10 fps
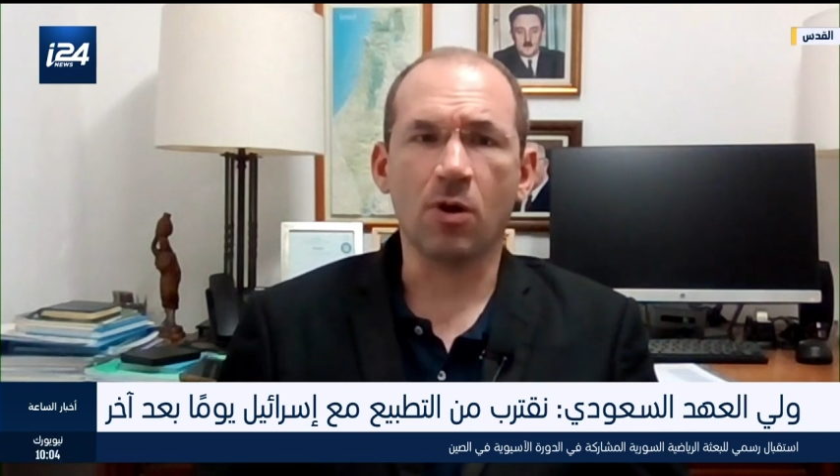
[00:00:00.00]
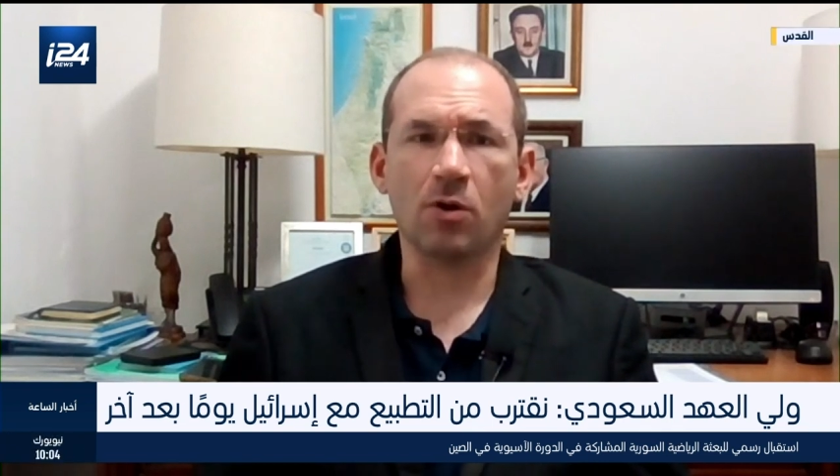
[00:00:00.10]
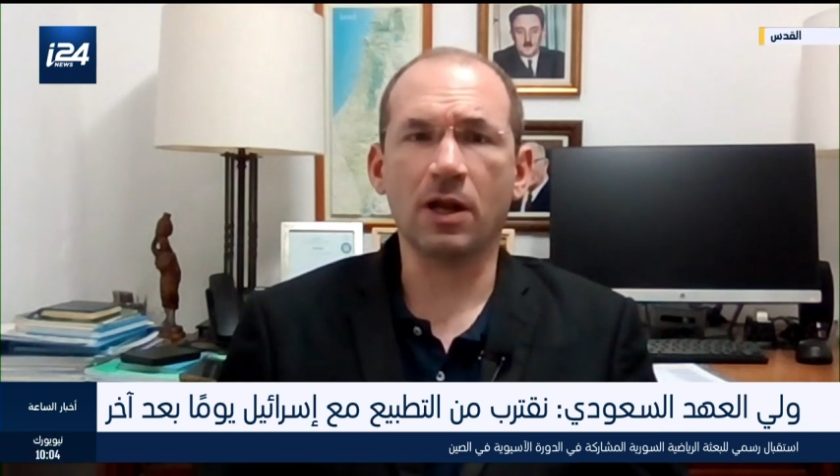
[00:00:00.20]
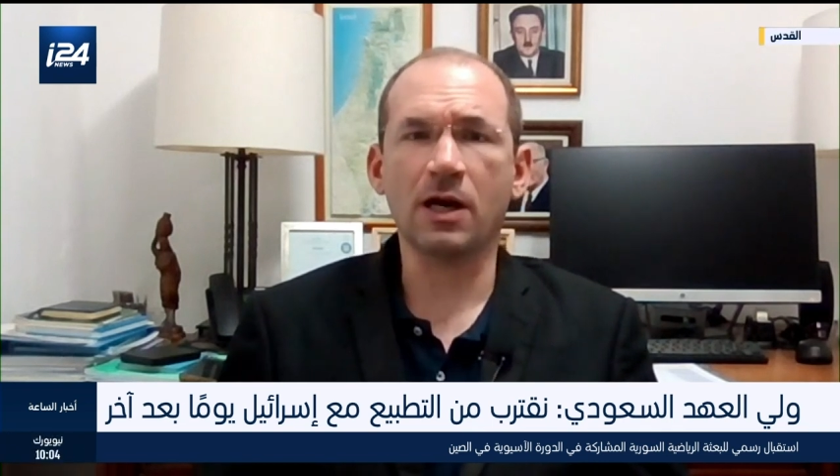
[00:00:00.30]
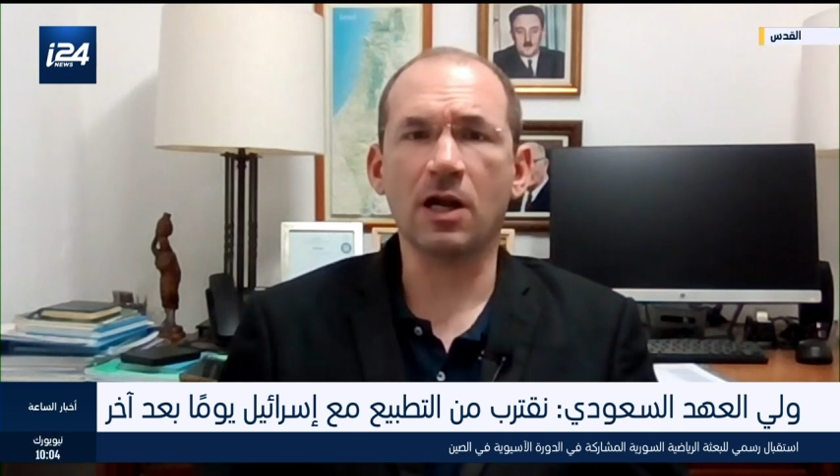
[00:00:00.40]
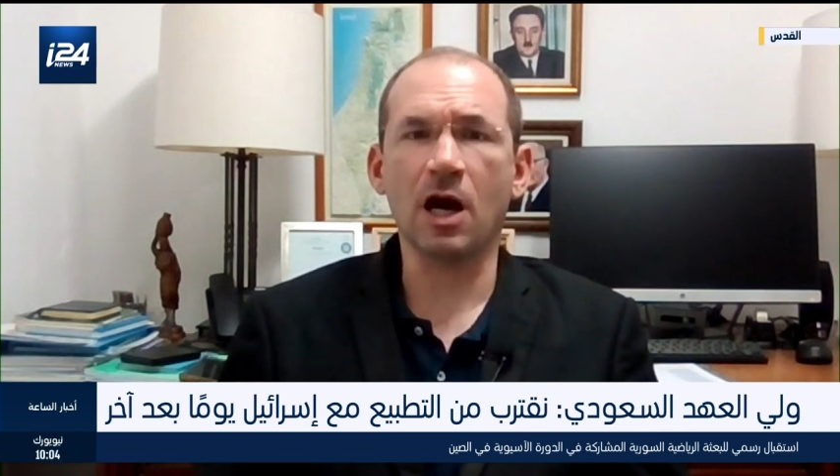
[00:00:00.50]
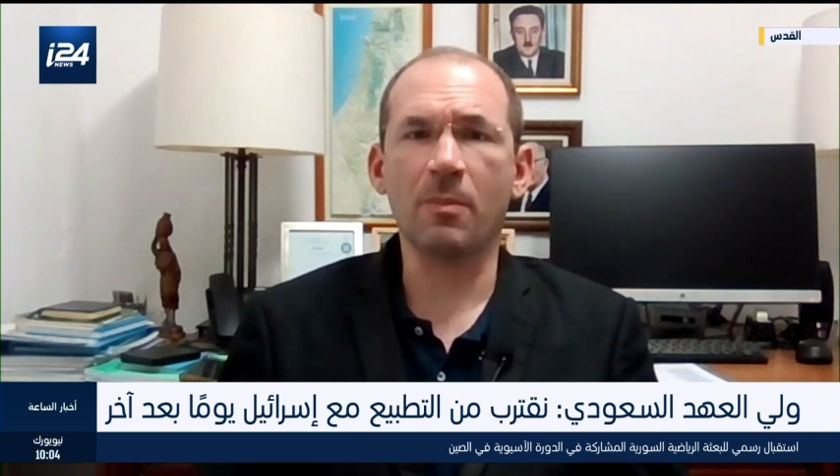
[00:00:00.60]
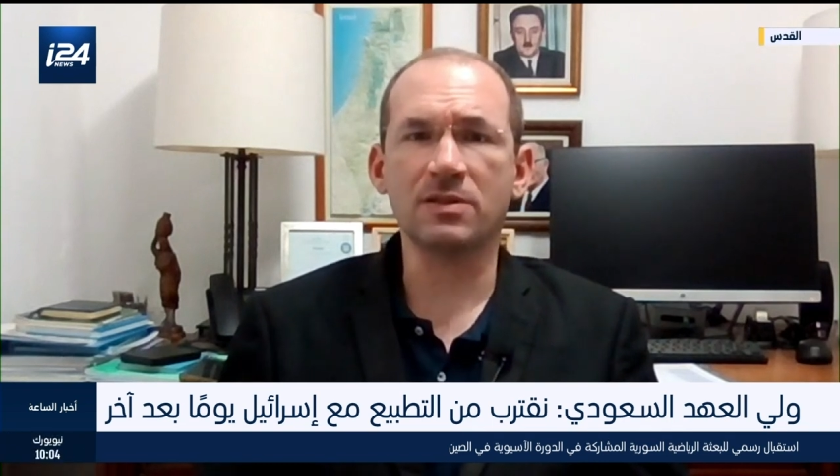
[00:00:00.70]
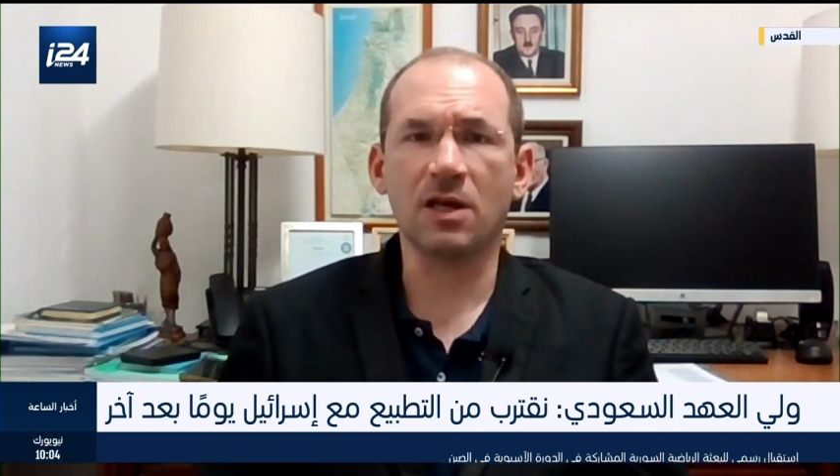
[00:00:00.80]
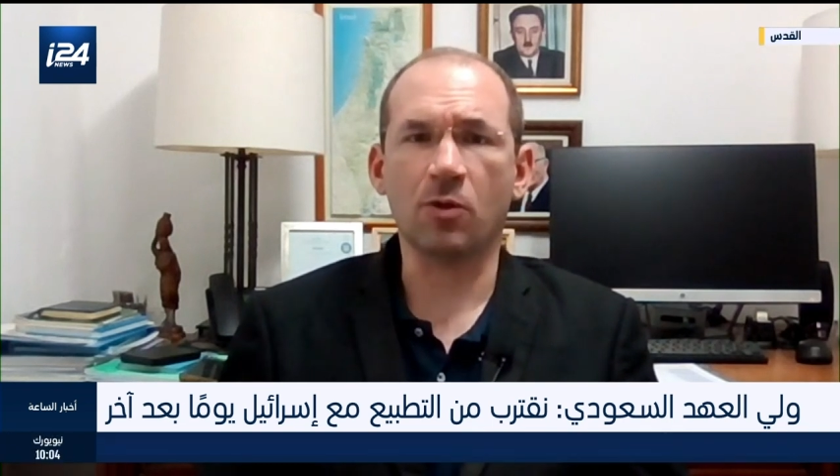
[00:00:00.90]
وهناك
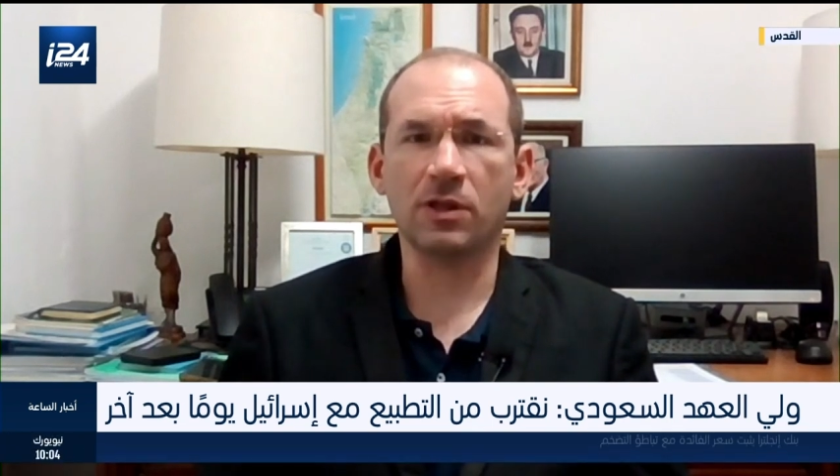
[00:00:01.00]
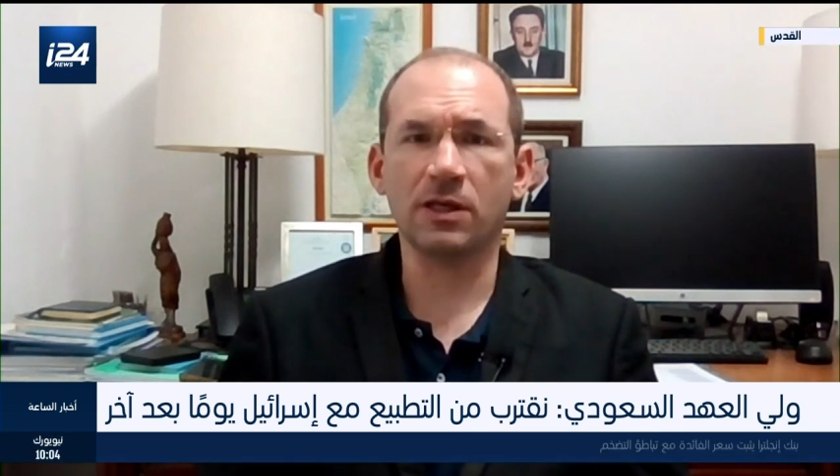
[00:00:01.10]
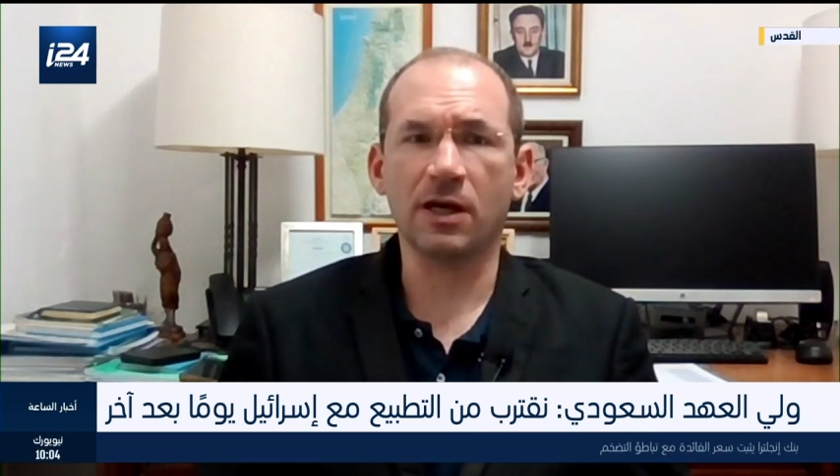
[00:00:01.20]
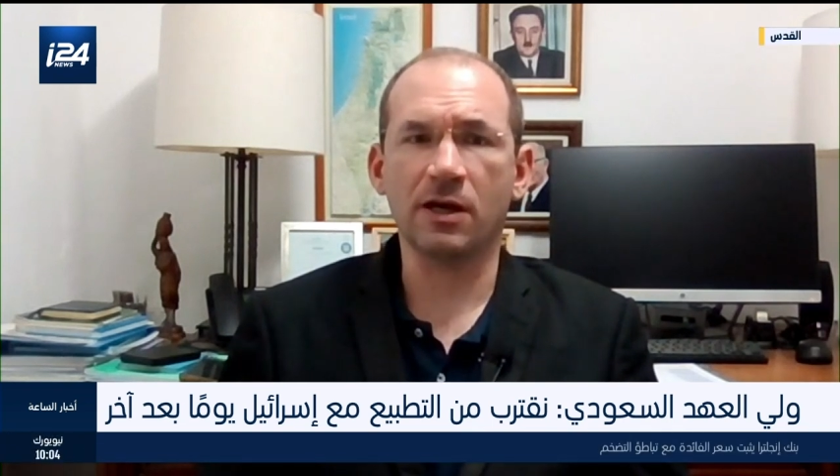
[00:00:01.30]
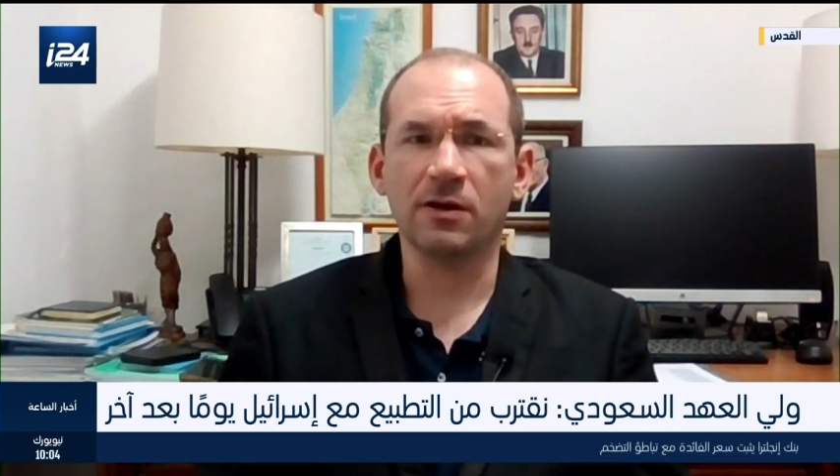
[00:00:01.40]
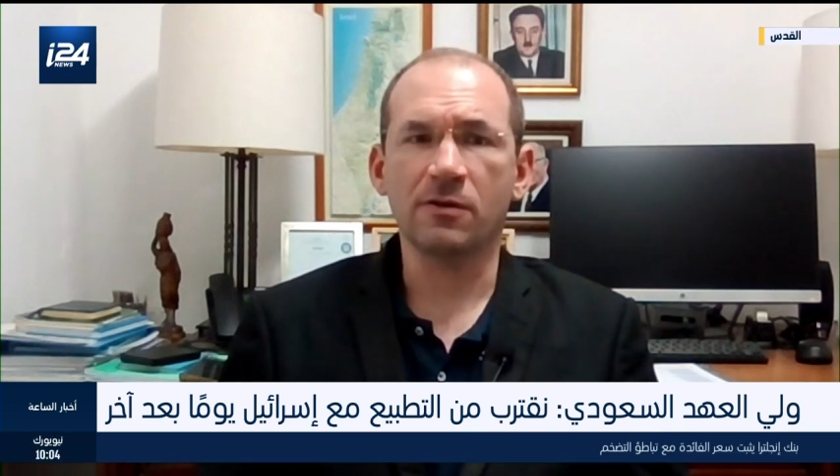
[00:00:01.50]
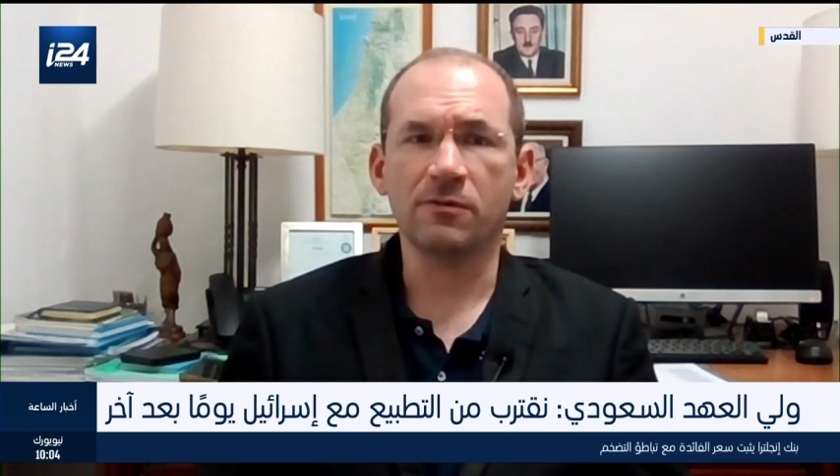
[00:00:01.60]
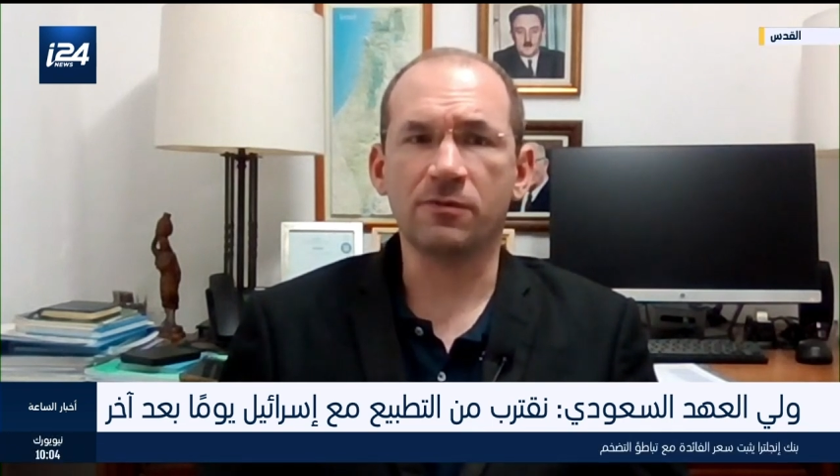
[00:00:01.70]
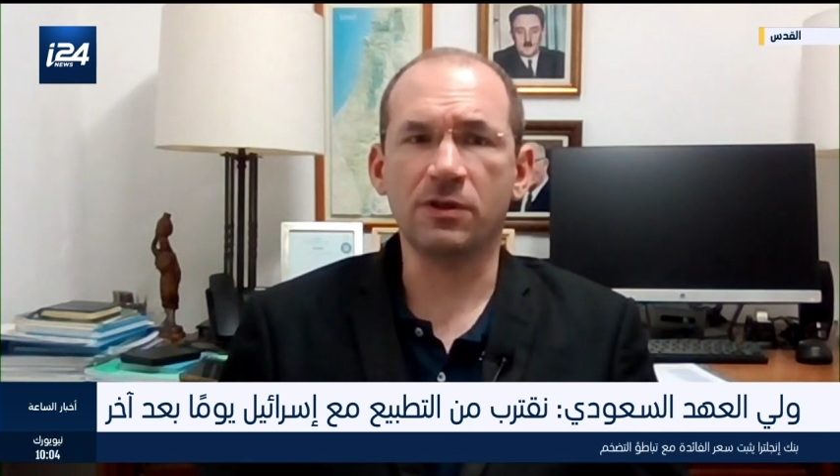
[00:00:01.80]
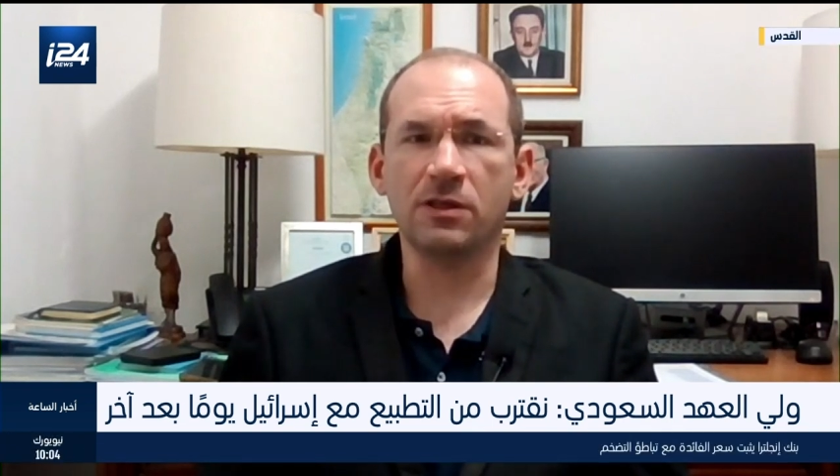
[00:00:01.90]
رغبه سعوديه
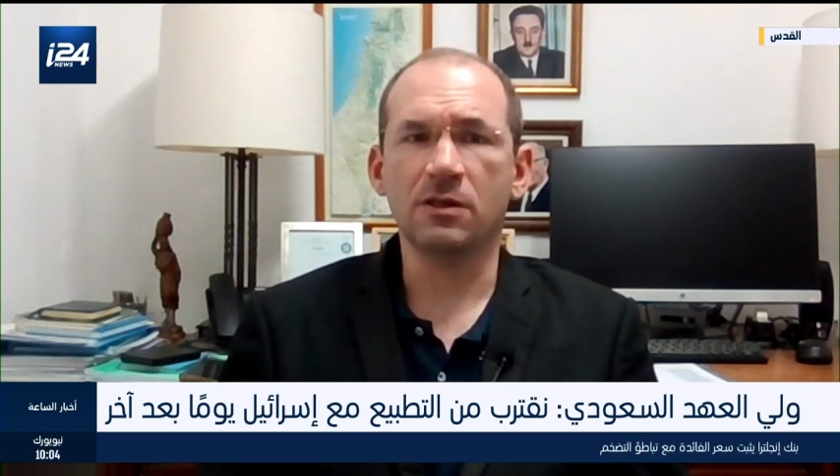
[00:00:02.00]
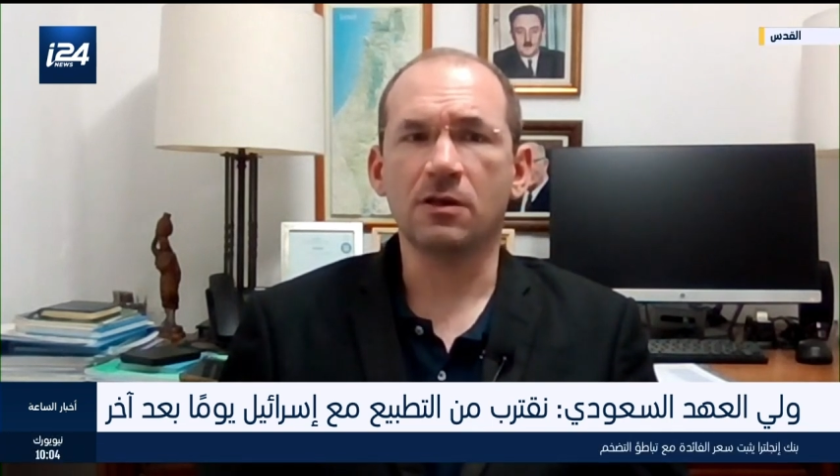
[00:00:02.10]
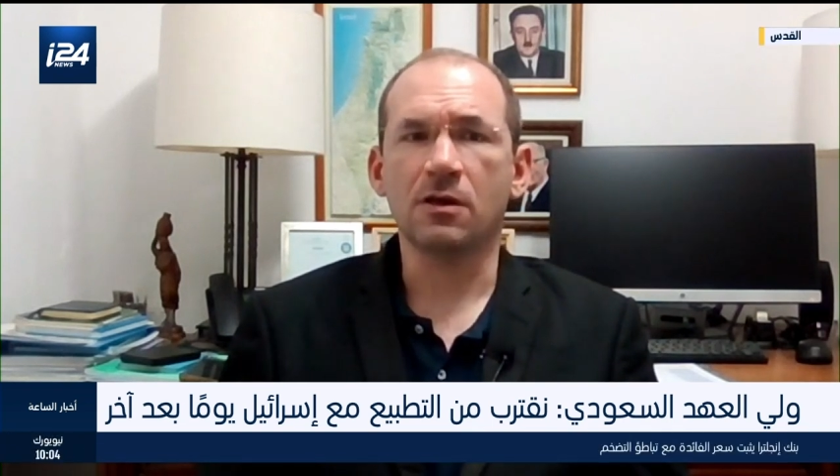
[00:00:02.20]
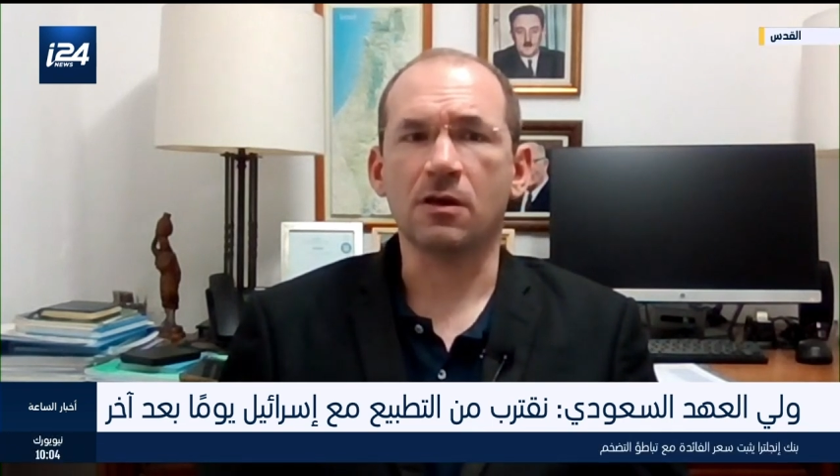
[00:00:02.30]
في